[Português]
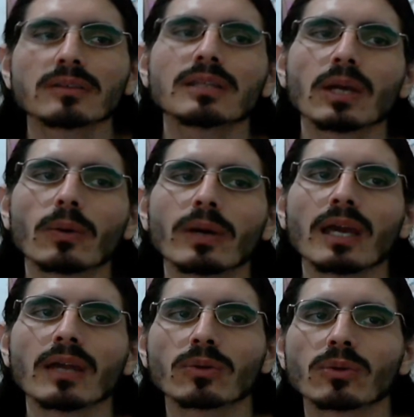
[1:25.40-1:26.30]
tem o
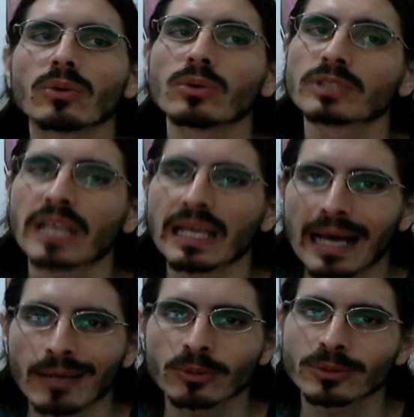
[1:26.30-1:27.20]
reino dos
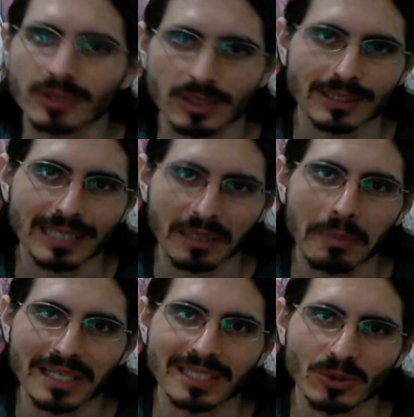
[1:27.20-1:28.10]
Renatos,
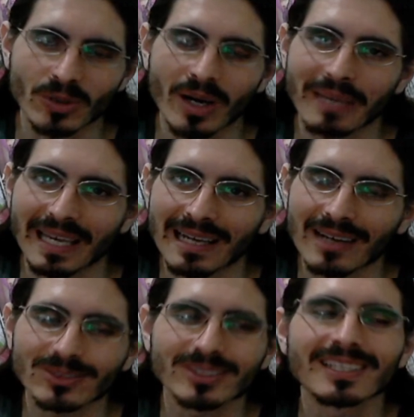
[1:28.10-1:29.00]
exatamente esse é o nome,
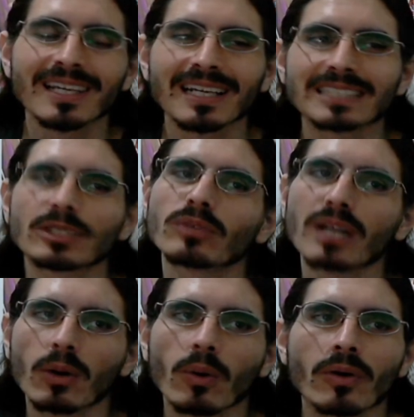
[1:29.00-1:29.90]
Renatos, que são
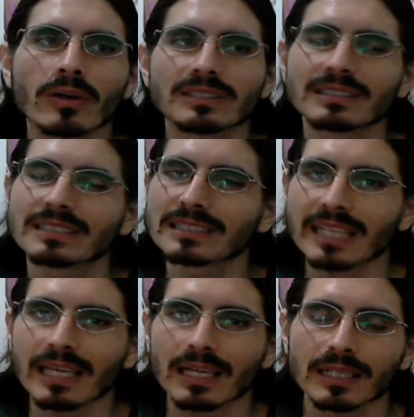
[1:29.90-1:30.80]
dragões
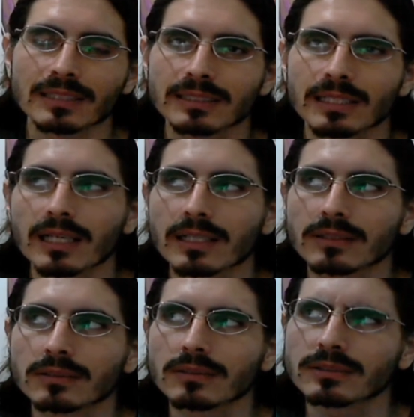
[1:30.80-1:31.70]
anciã, anciã,
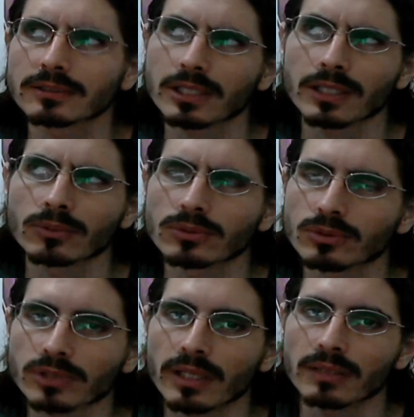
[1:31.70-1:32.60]
anciãos, não
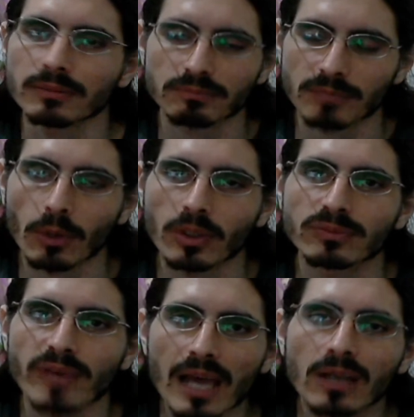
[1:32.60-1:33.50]
sei, dragões
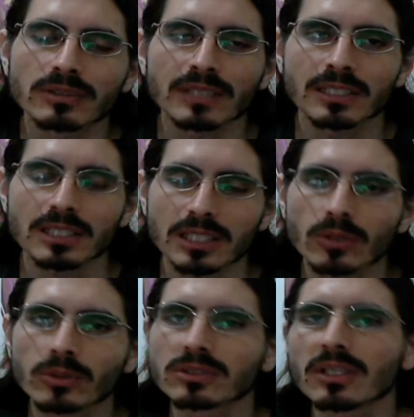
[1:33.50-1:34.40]
velhos, né,
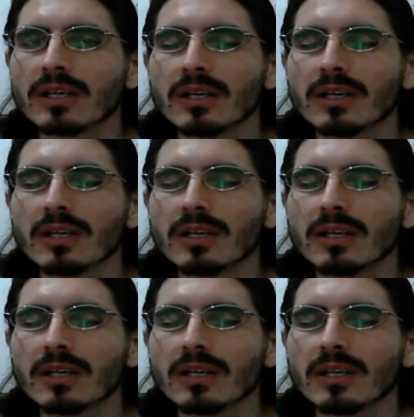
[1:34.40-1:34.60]
antigos,